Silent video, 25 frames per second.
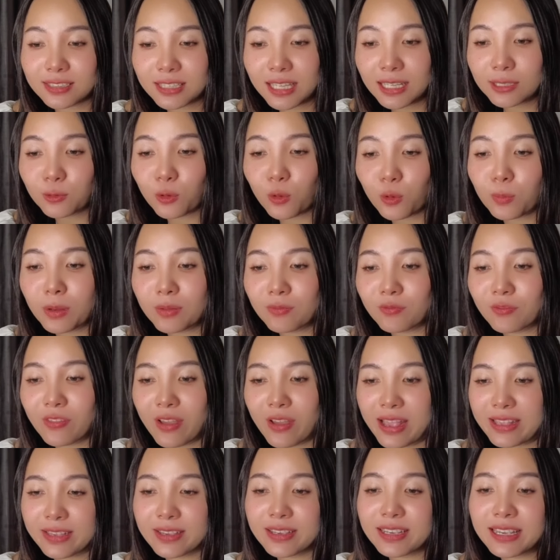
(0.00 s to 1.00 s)
thích của mình
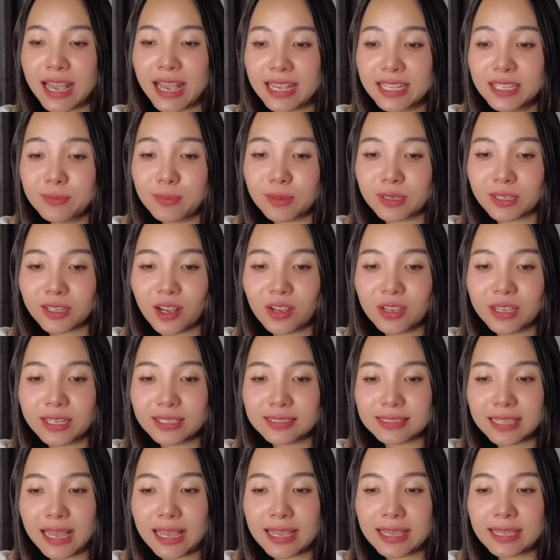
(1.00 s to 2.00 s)
và những cái gì mình có hiện
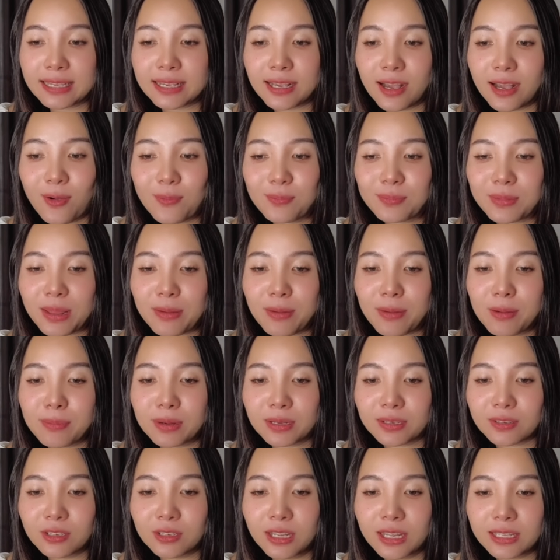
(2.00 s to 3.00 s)
tại hay không để mà mình
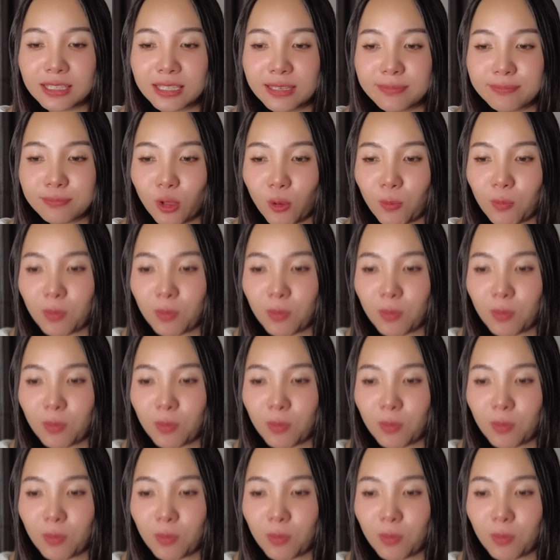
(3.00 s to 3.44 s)
có thể tiếp tục